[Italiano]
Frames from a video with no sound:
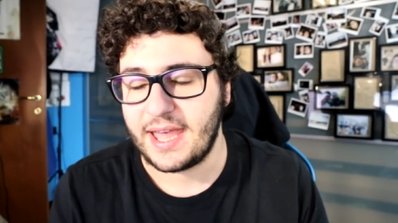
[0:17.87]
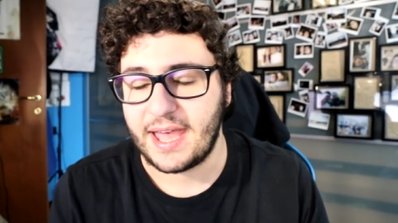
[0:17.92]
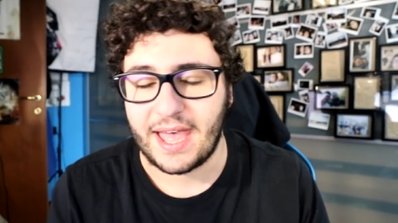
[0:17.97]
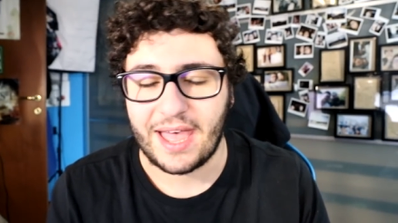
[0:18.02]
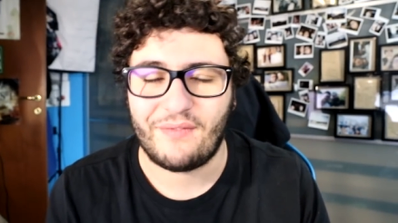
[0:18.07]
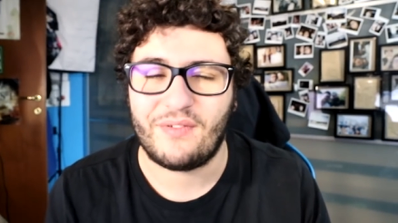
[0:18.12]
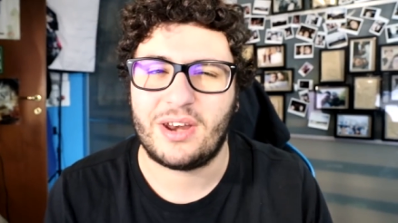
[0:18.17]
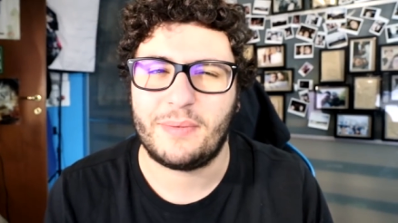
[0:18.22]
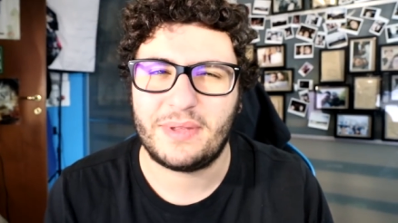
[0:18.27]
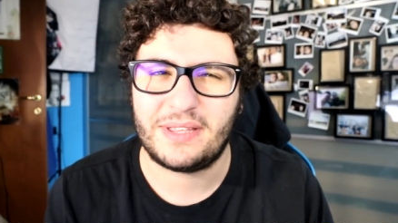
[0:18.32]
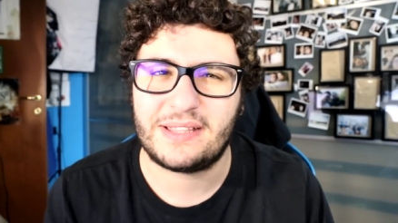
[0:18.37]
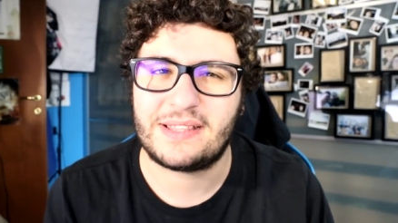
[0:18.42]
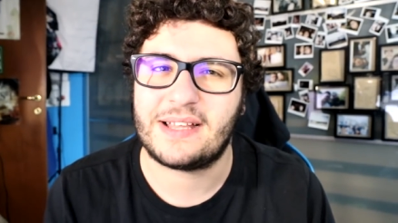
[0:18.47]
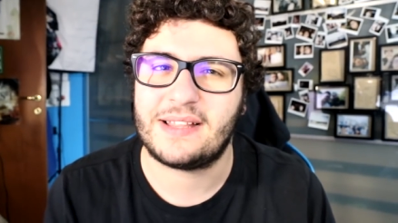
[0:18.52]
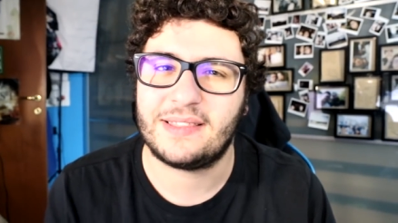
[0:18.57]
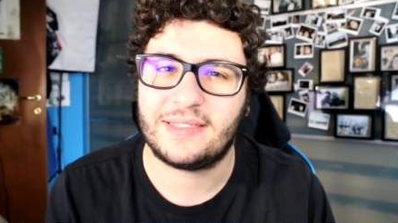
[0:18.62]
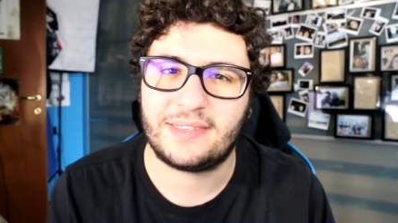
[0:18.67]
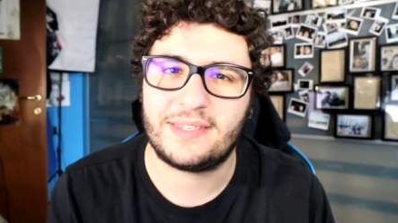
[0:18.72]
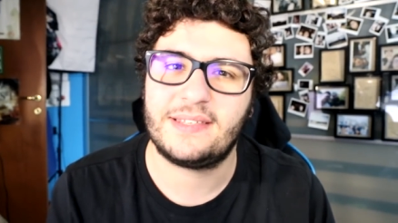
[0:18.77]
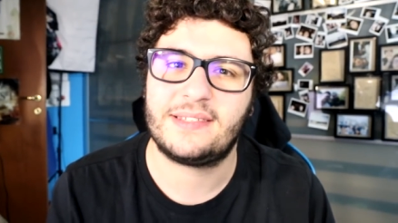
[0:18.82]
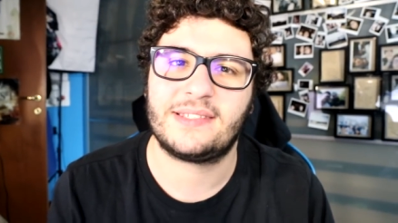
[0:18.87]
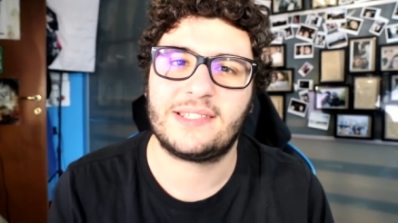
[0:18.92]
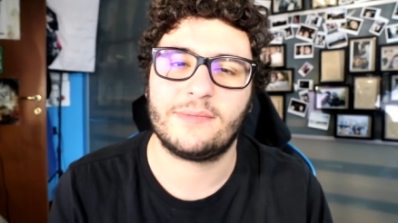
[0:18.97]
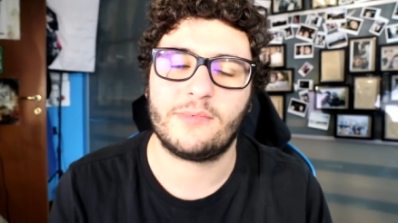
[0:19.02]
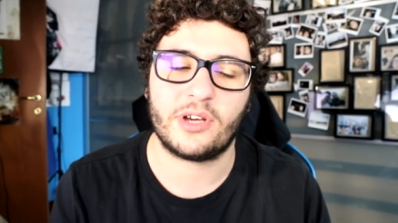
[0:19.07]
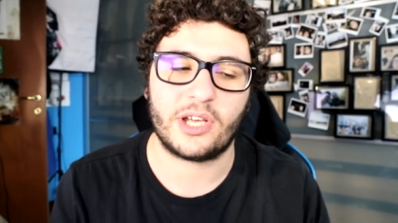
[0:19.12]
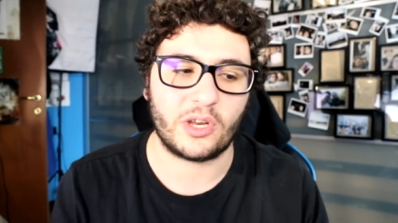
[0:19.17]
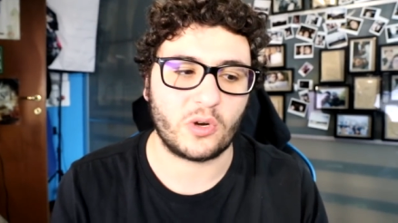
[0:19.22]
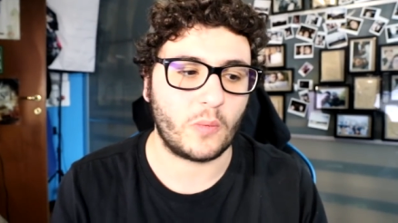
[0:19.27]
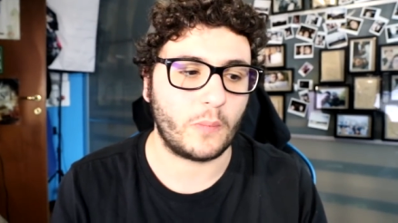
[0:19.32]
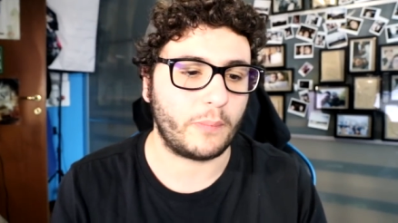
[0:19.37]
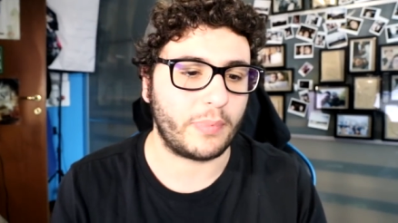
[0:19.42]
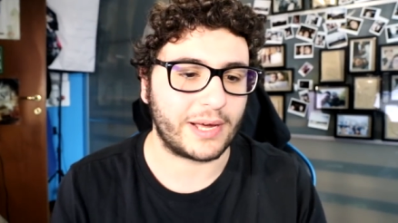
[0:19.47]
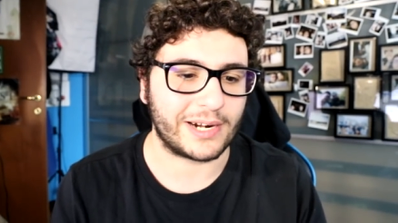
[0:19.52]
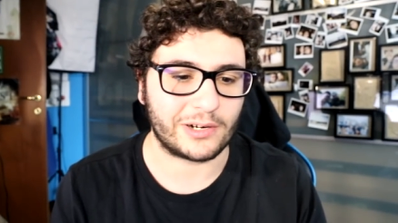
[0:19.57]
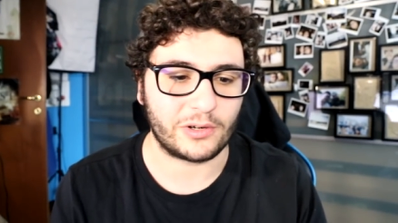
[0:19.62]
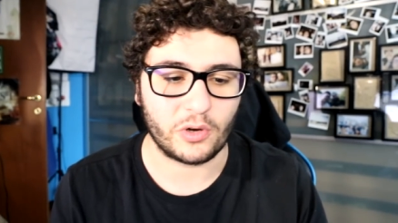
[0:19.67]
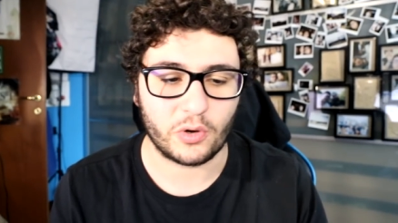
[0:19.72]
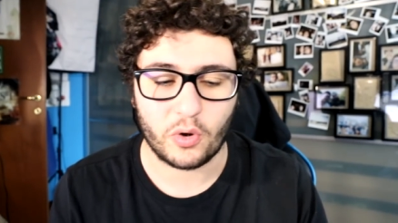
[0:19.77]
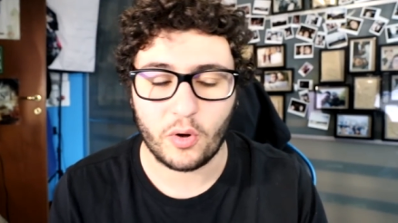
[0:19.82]
è veramente tantissimo che non
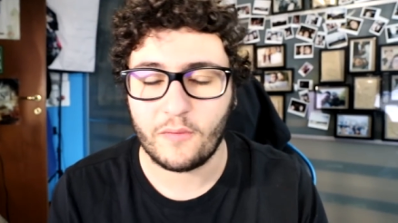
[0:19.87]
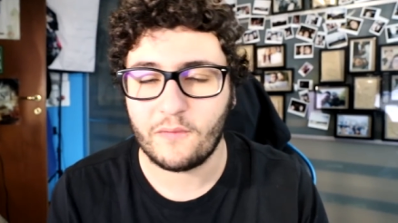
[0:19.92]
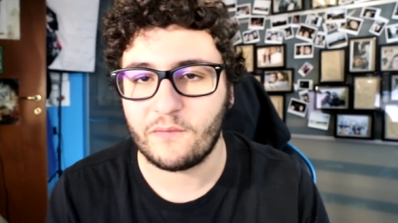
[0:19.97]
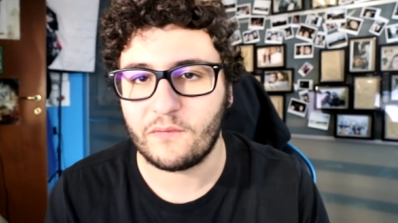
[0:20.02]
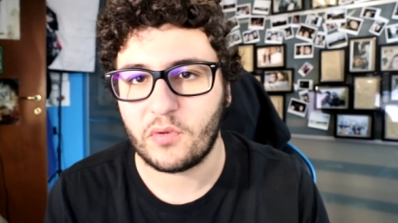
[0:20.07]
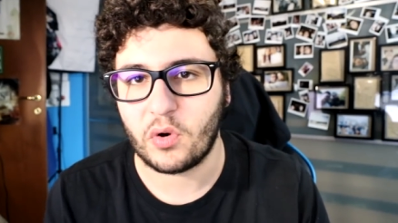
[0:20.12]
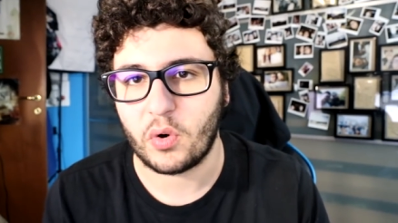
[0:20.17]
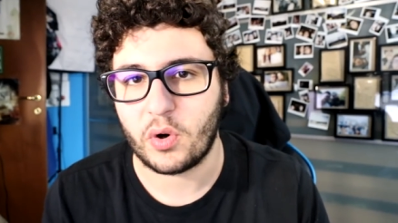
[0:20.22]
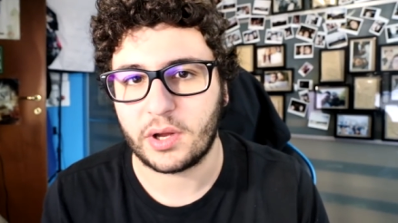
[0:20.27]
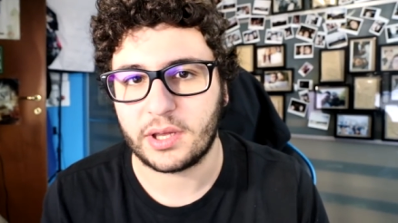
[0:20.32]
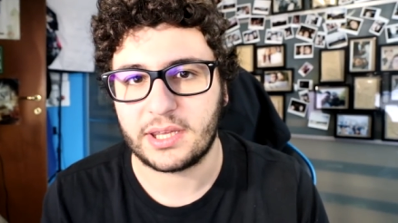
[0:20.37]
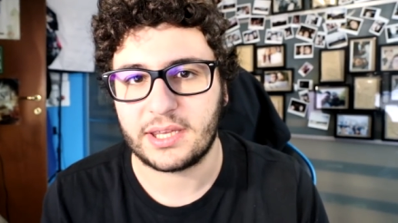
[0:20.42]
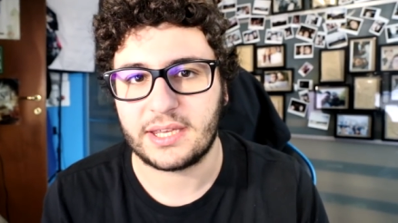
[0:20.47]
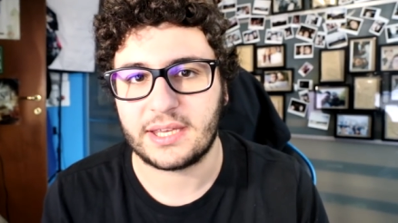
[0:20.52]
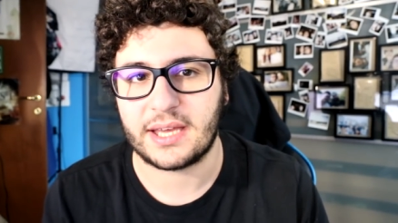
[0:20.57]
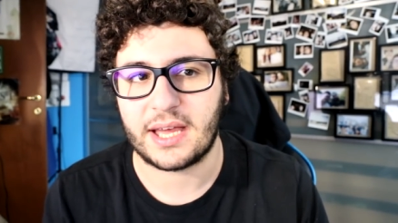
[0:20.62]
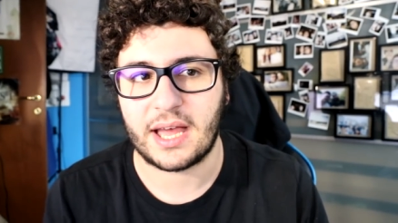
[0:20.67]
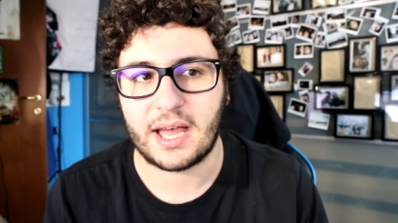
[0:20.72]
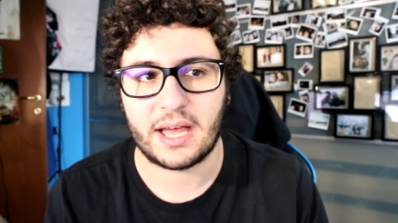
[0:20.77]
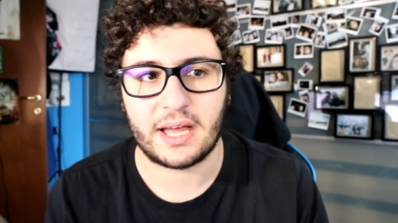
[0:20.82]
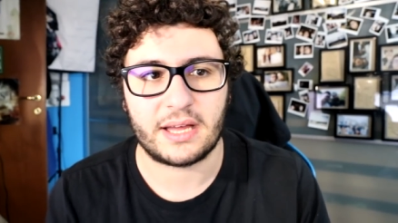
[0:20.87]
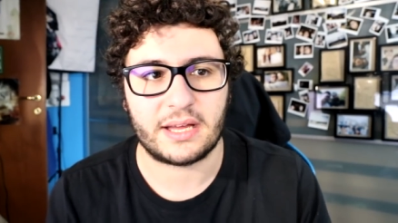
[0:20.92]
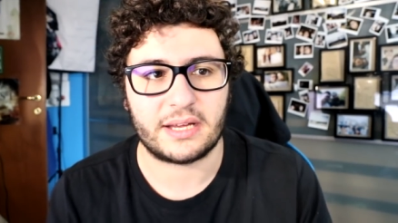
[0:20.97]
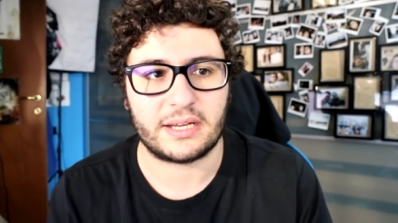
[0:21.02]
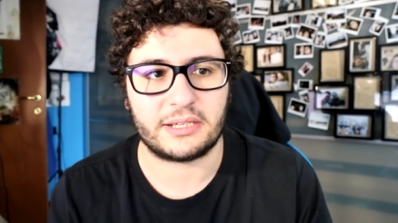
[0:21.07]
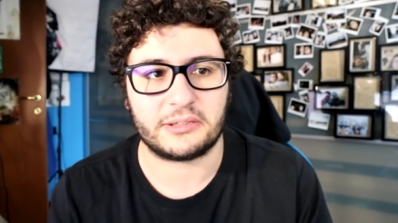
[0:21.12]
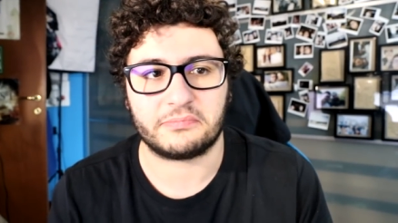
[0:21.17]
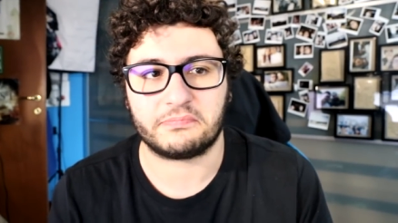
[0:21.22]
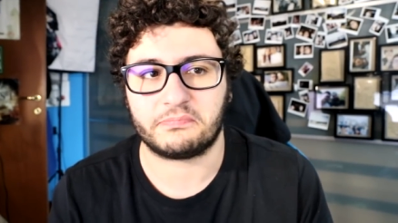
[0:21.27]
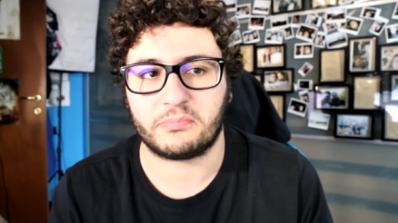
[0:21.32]
parlo con voi a